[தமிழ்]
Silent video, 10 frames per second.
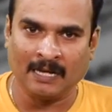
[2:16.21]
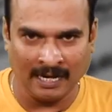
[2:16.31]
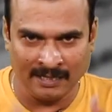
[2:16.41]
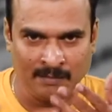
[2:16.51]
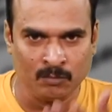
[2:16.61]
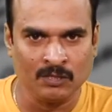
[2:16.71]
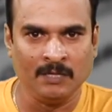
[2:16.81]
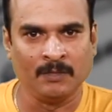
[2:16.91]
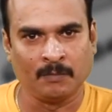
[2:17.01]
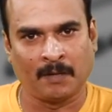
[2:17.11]
அங்கே
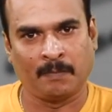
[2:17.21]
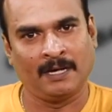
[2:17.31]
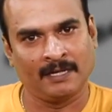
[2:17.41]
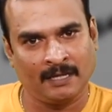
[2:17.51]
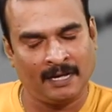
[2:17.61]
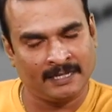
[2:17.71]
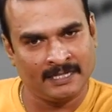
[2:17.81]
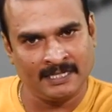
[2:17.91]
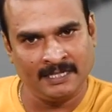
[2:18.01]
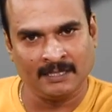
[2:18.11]
முஸ்லீம் இருப்பாப்பில்
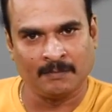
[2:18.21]
கிறிஸ்டின்